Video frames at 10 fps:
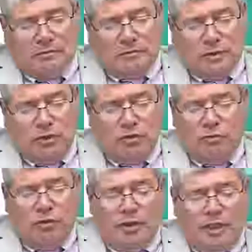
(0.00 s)
Ellos no
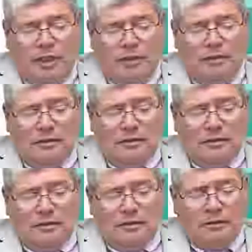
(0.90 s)
podían
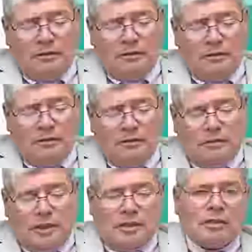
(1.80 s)

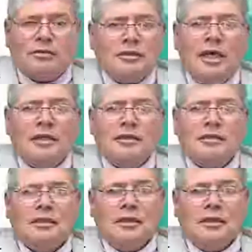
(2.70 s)
andar con nadie